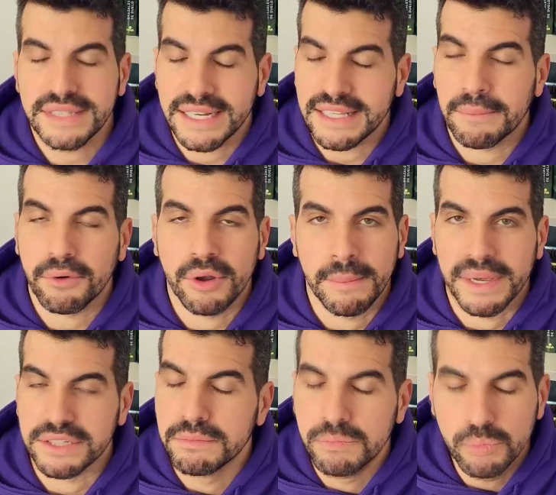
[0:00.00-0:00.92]
trata
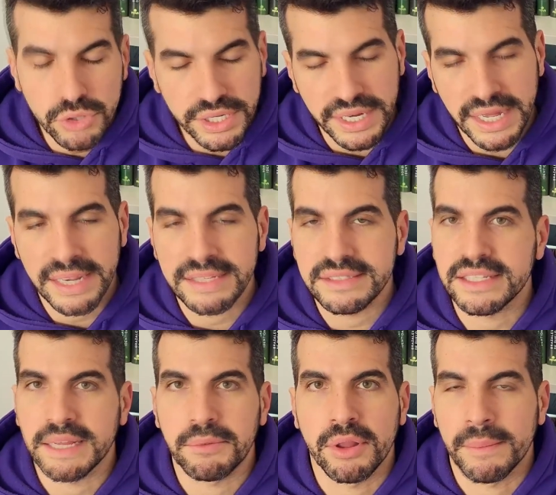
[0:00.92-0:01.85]
problemas muy reales,
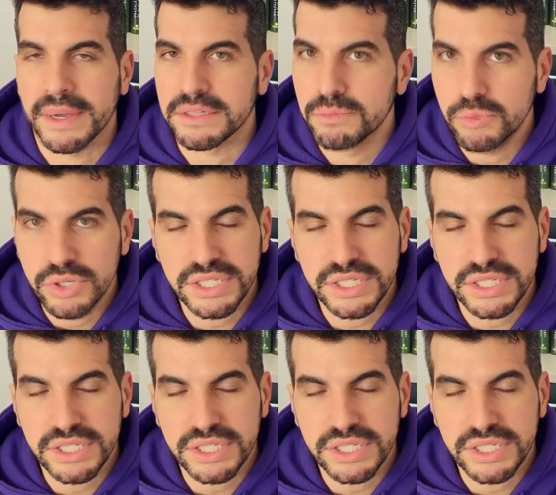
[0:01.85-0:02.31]
trata problemas muy